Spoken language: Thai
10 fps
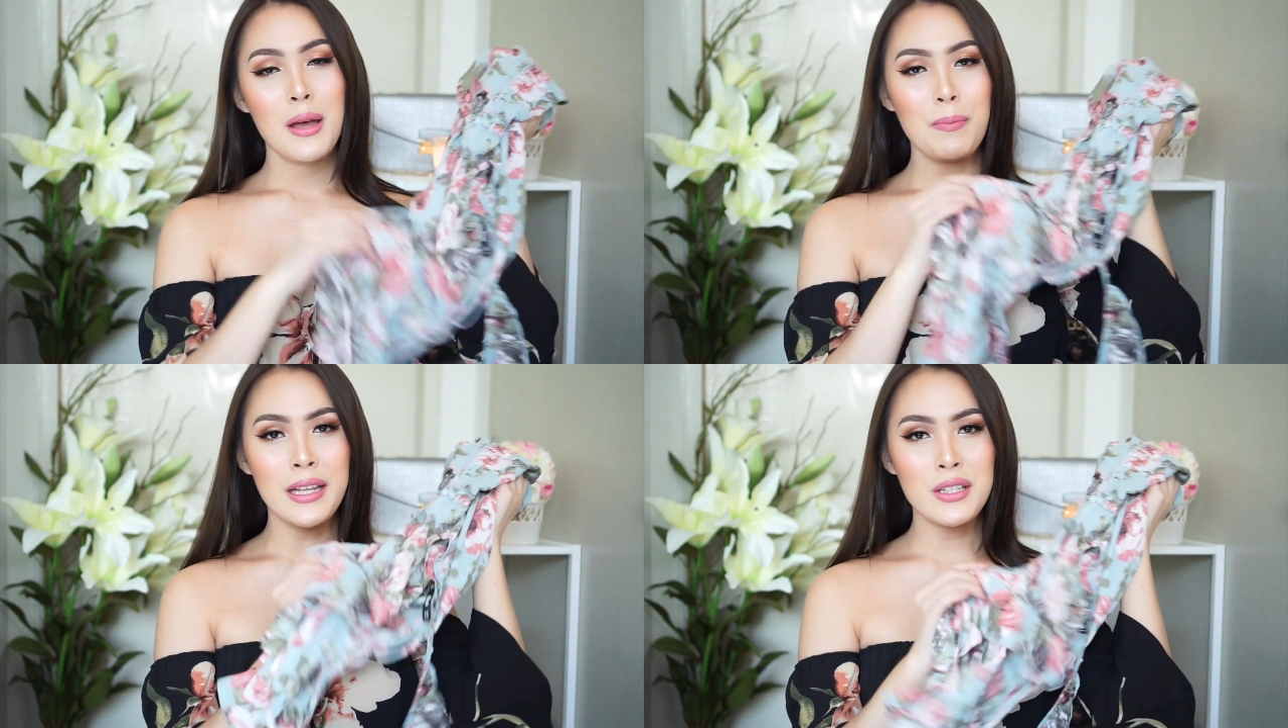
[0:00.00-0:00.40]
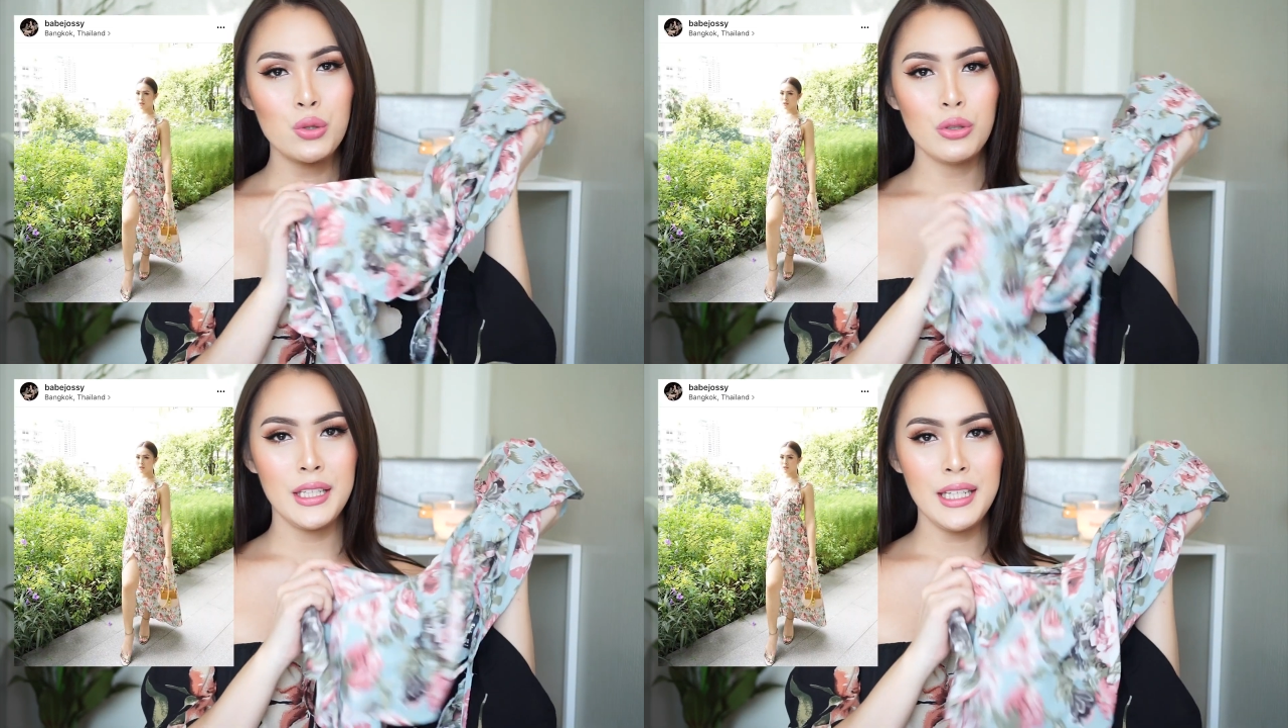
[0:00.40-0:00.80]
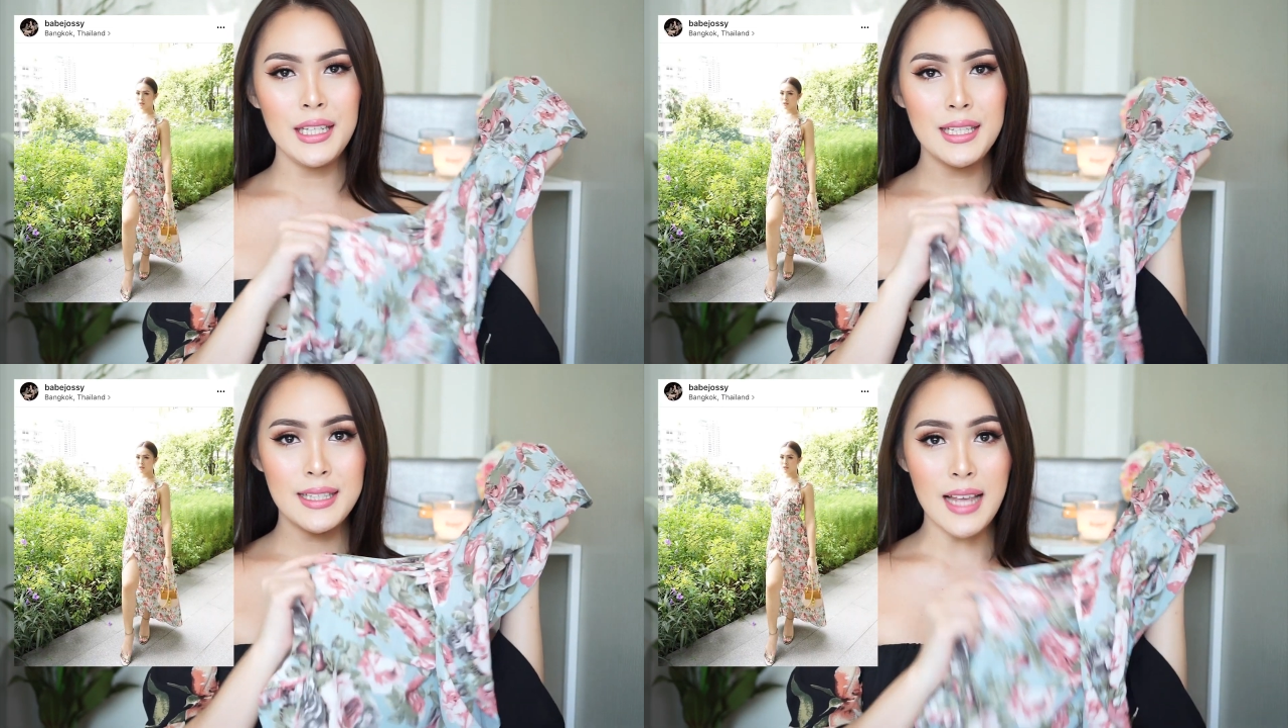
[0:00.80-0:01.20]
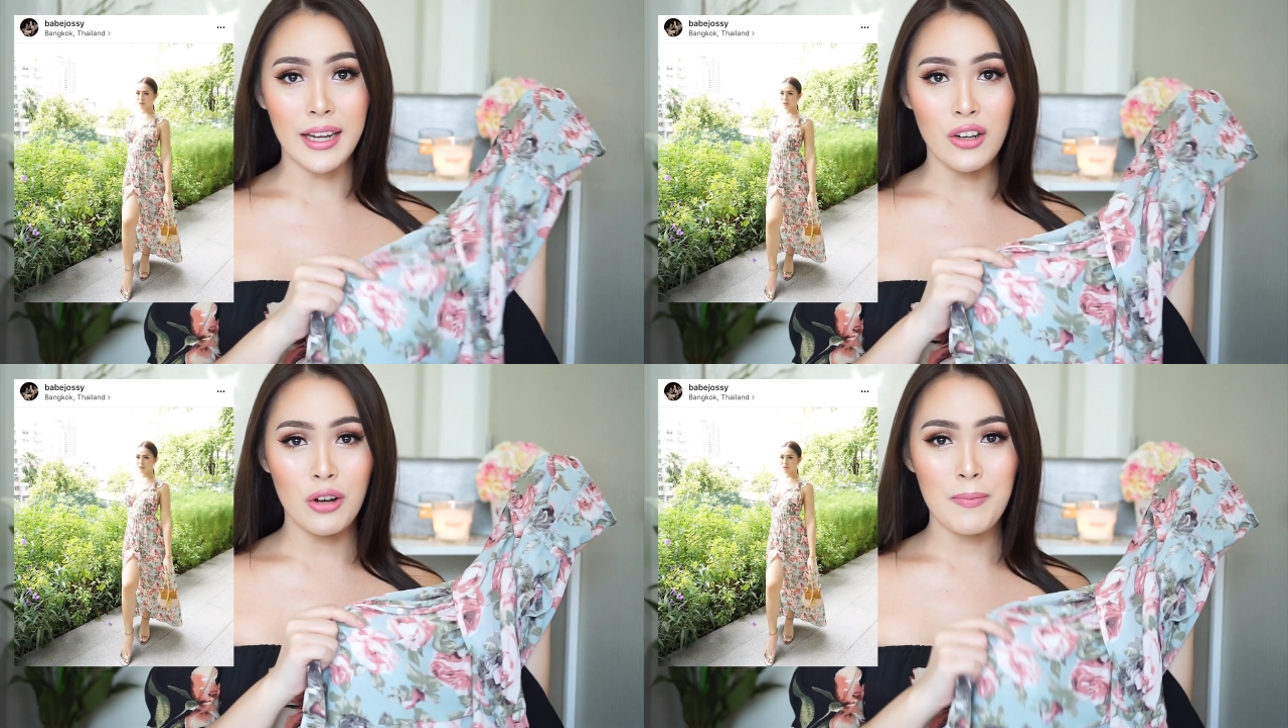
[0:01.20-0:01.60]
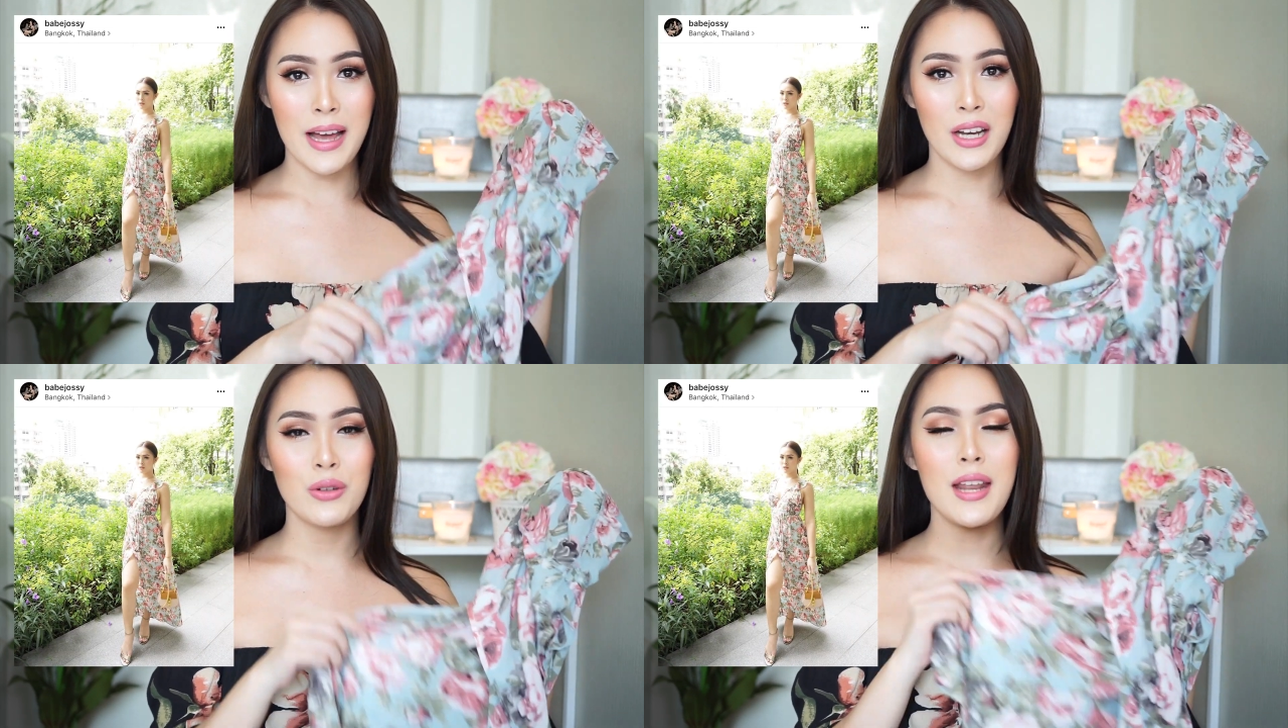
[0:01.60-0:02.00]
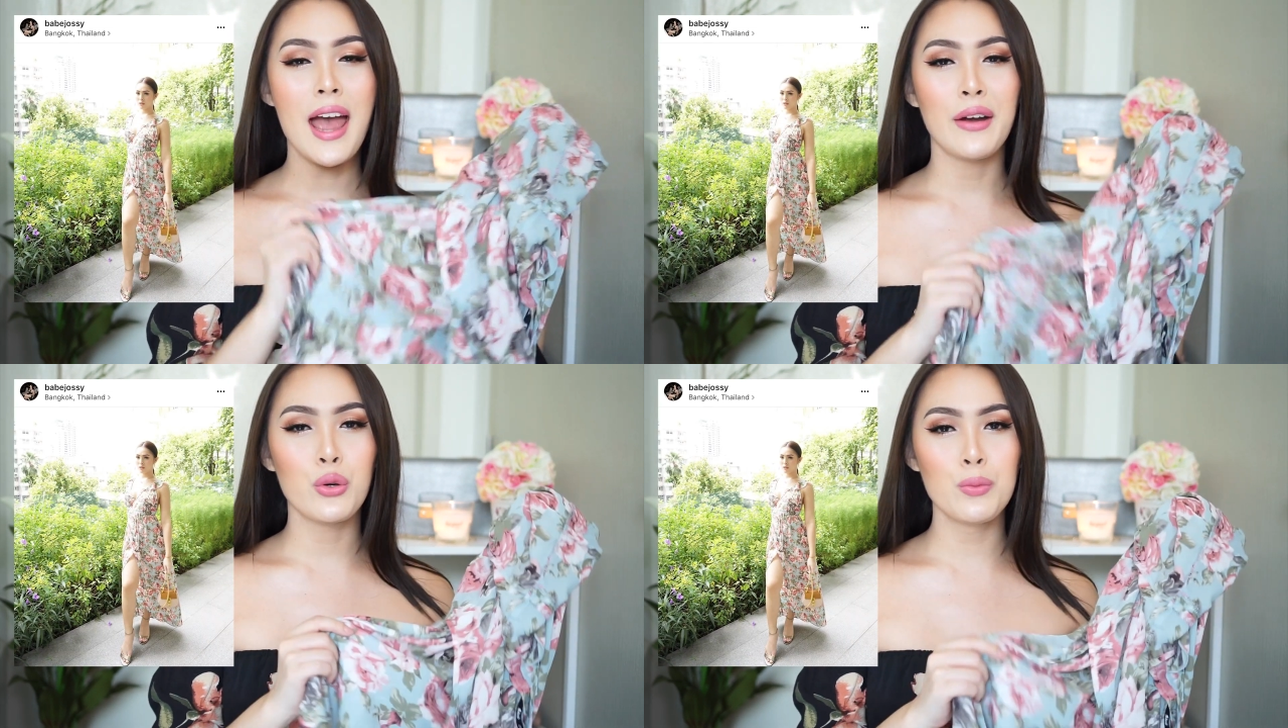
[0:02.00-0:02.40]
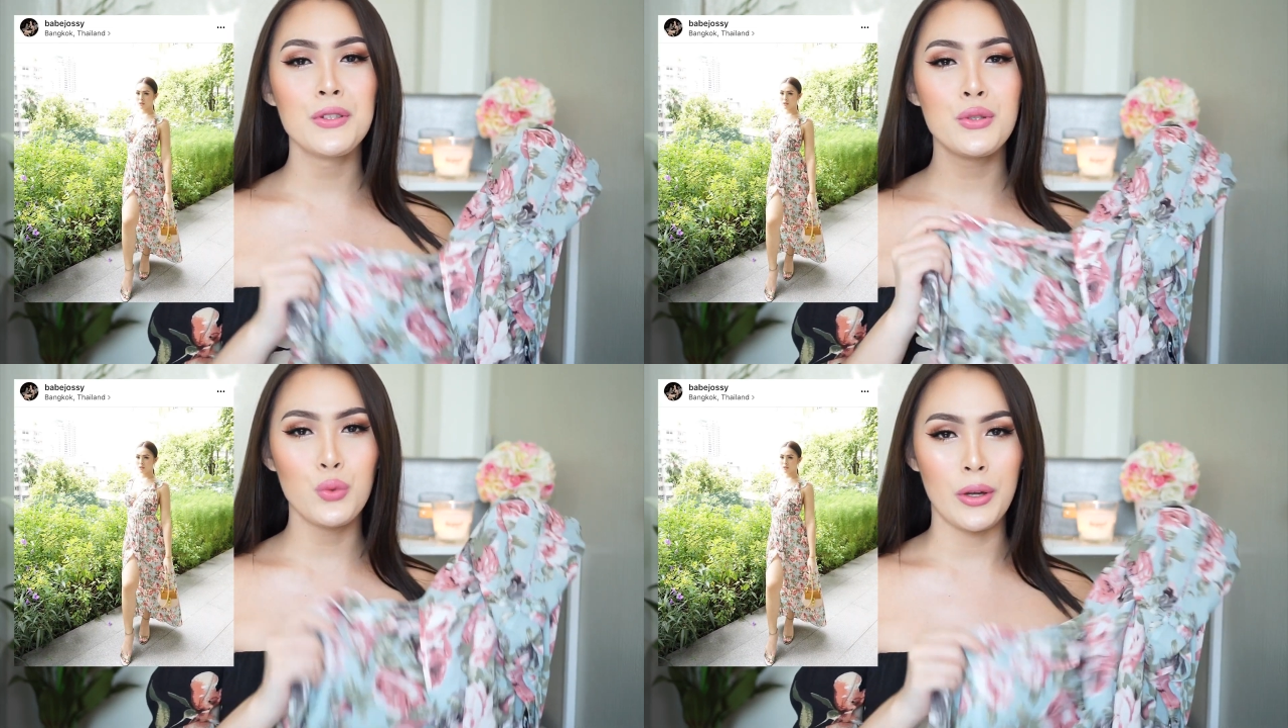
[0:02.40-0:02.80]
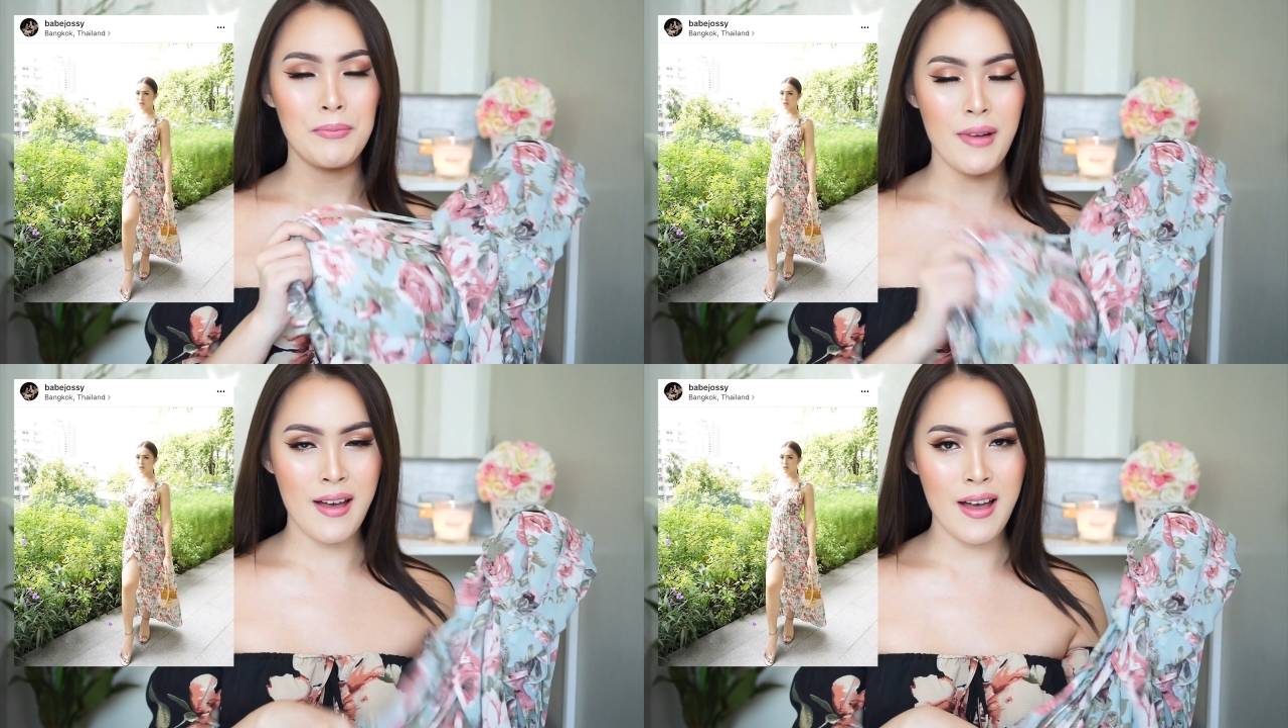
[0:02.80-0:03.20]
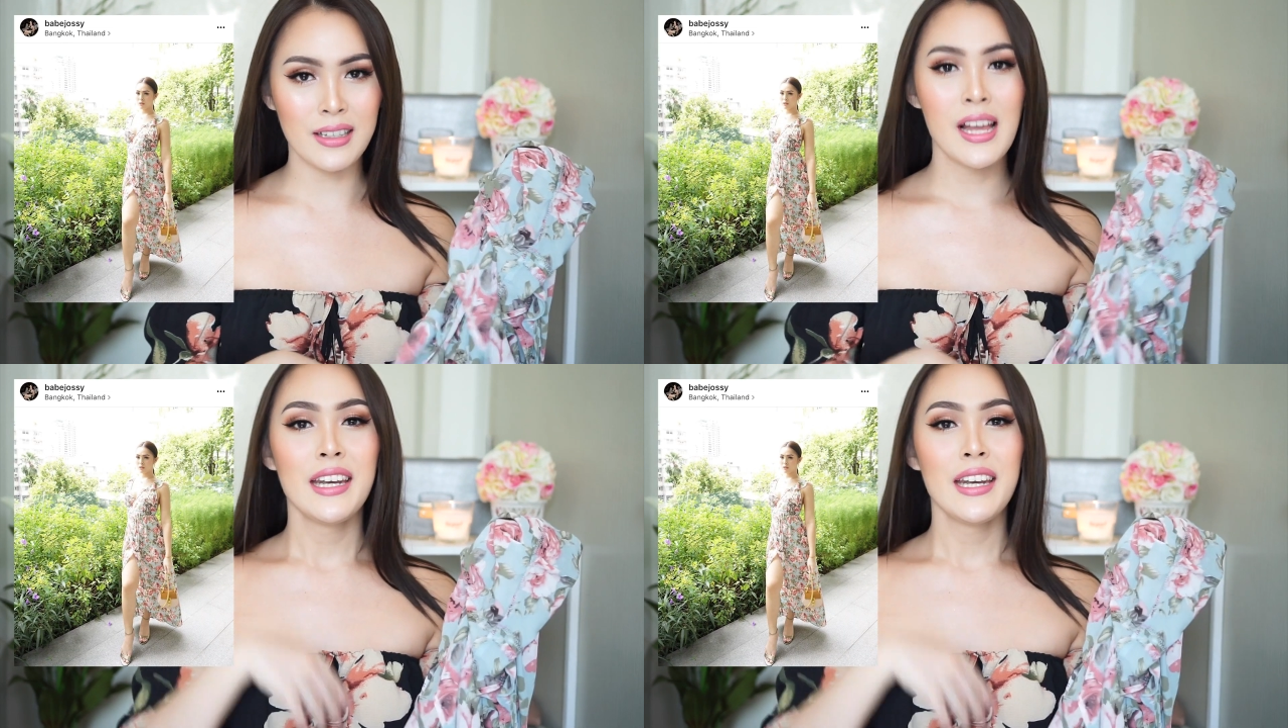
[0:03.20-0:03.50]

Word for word: เป็นชุดที่ใส่ออกมาแล้วถ่ายรูปสวยมาก